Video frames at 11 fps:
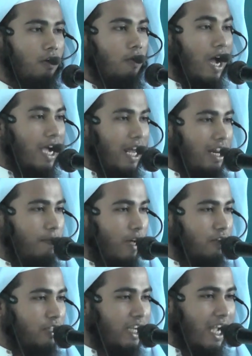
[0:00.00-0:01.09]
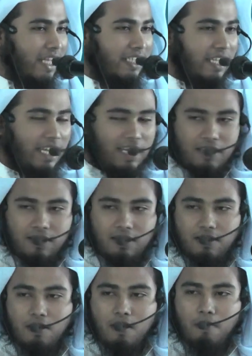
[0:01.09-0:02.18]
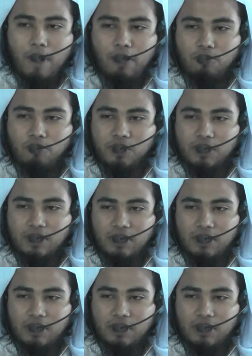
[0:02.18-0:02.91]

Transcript: নোয়াখালীর মানুষকে আজকে মানুষ